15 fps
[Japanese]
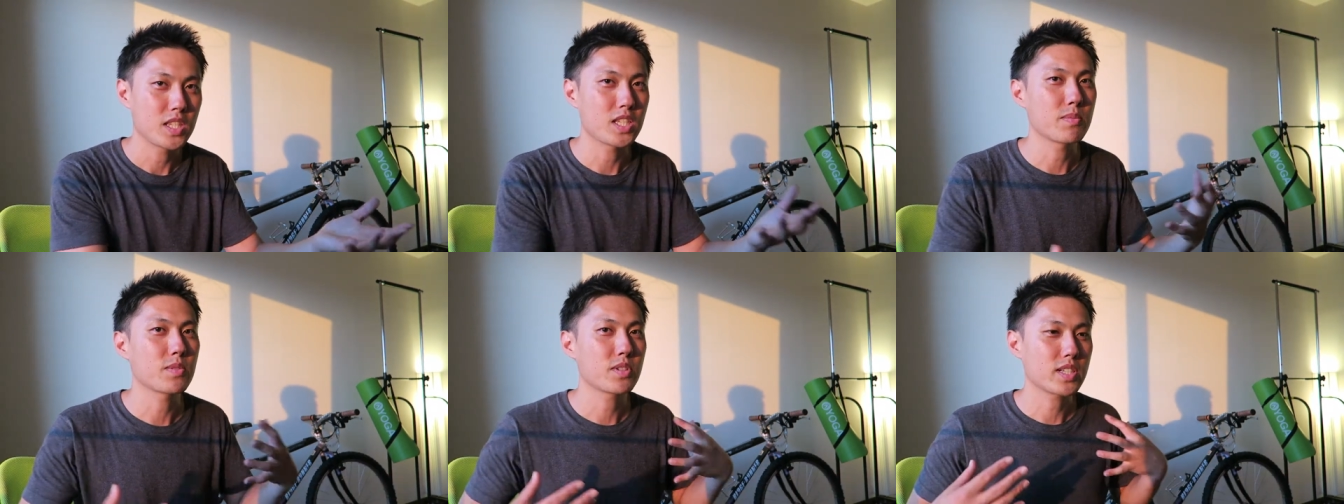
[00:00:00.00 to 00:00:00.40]

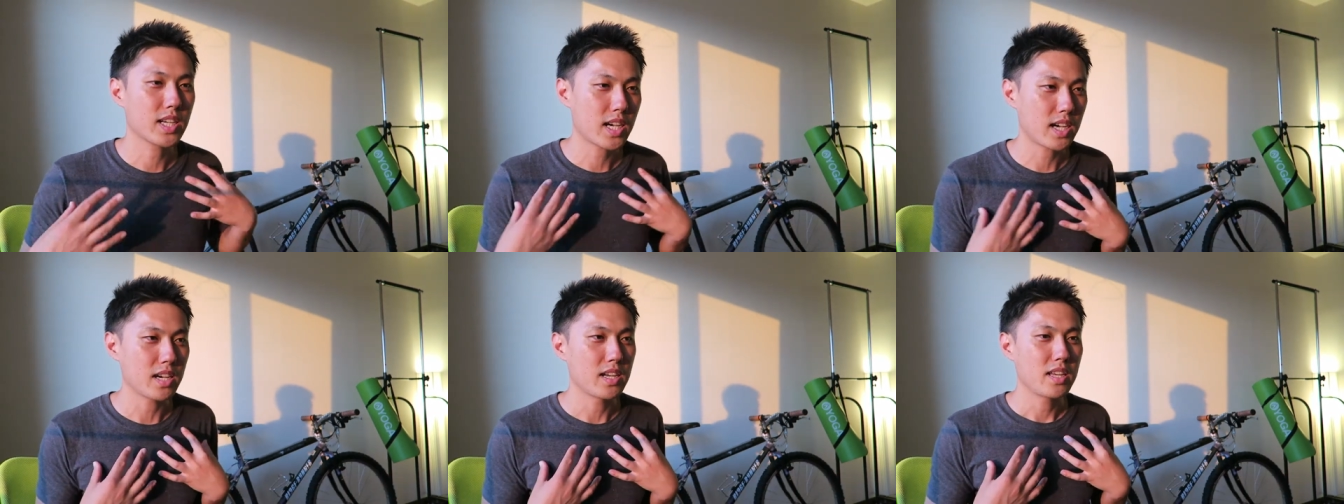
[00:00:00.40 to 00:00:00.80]
自分
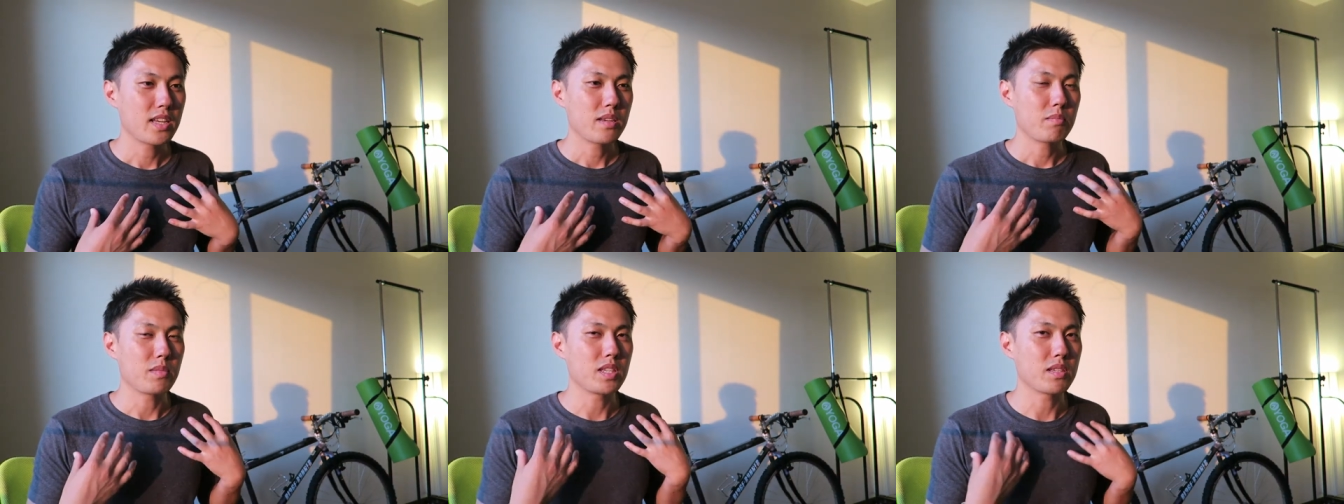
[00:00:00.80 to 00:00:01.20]
が
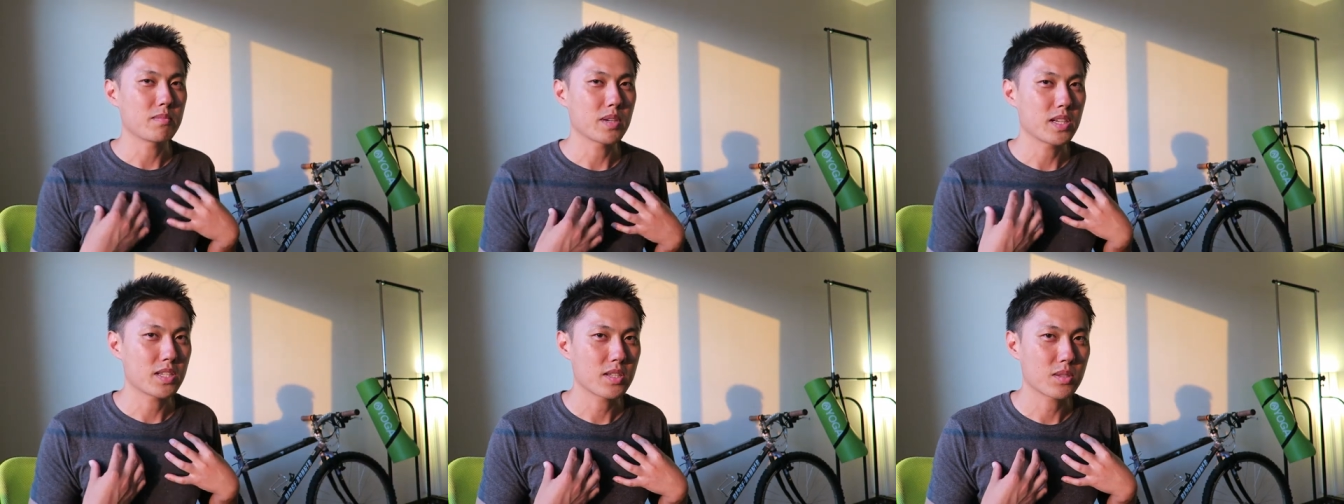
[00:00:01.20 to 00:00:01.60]

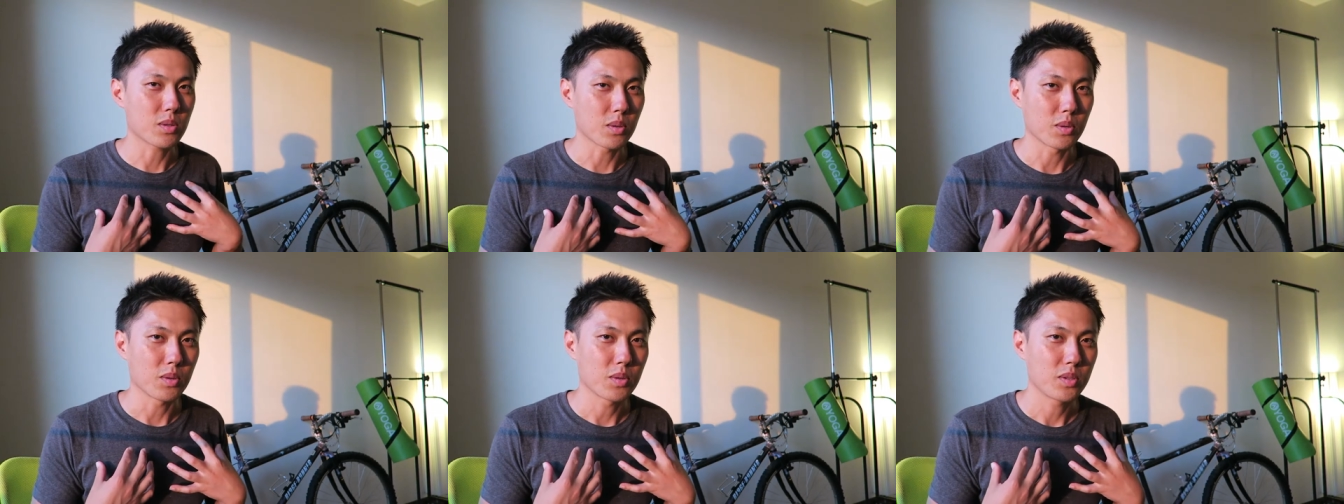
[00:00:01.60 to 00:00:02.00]

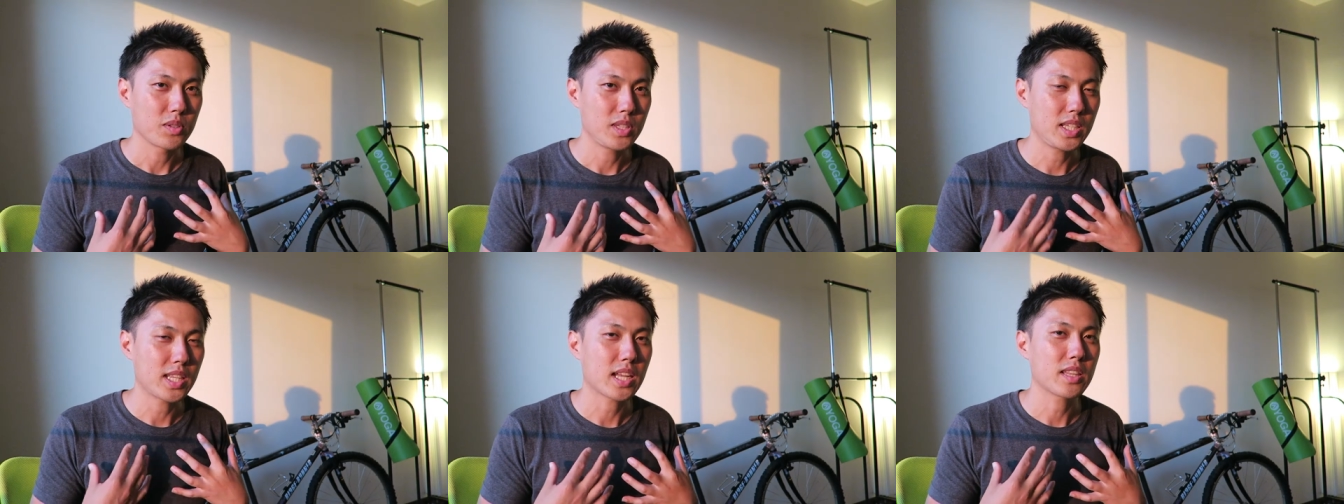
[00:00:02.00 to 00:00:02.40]
ミニマリスト
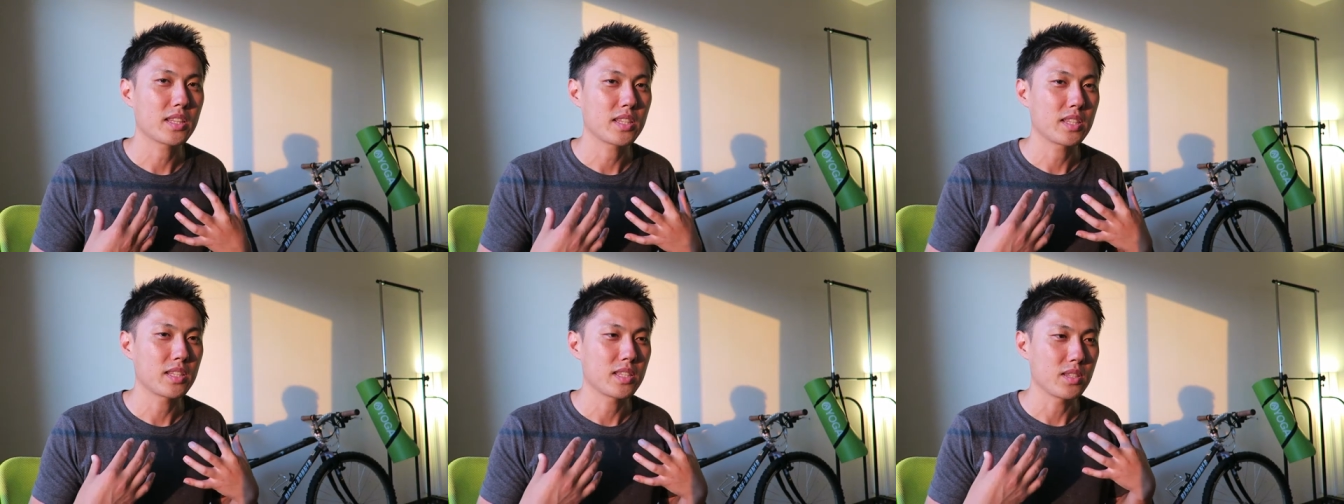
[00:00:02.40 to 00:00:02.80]
にな